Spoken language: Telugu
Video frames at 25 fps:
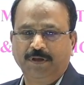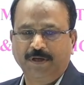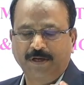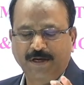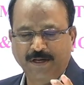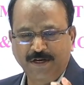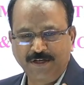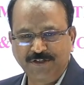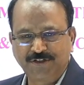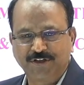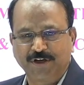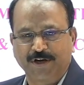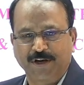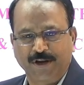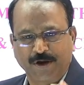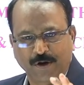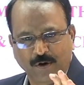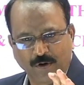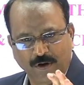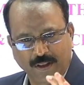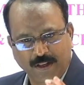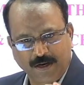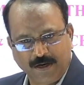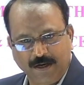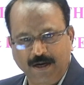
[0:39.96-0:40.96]
ఇక నుంచి
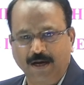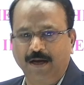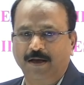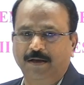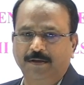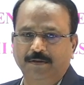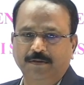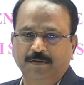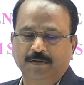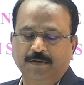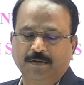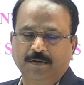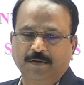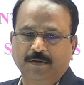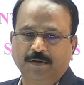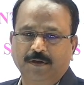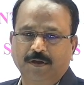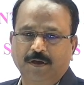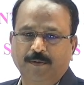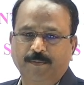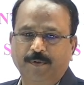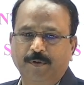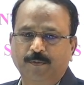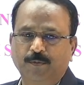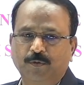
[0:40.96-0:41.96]
రెగ్యులర్గా
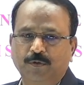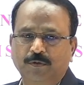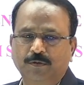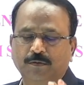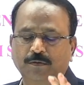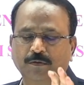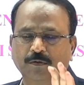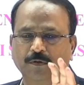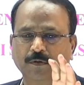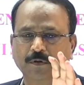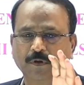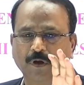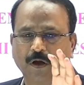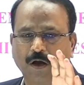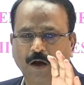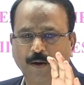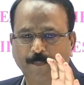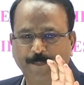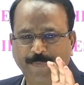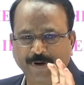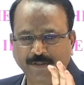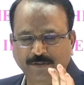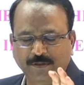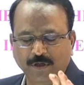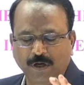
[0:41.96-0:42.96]
మేము
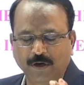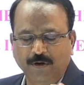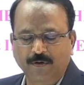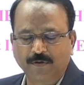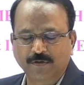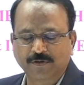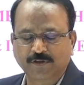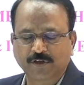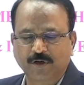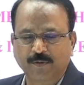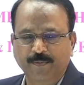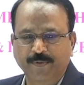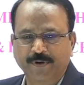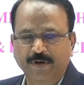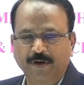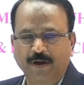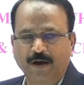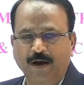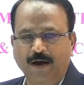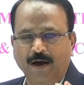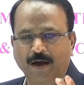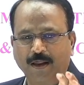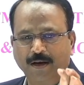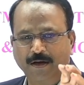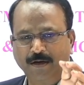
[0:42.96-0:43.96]
అభ్యర్థులకు అవసరమైన
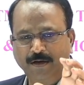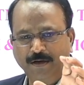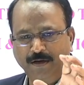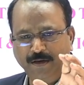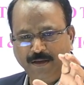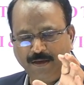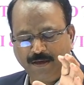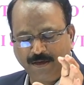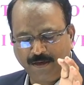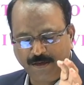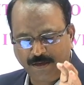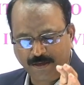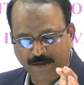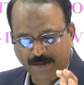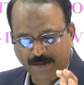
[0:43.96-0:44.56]
అన్ని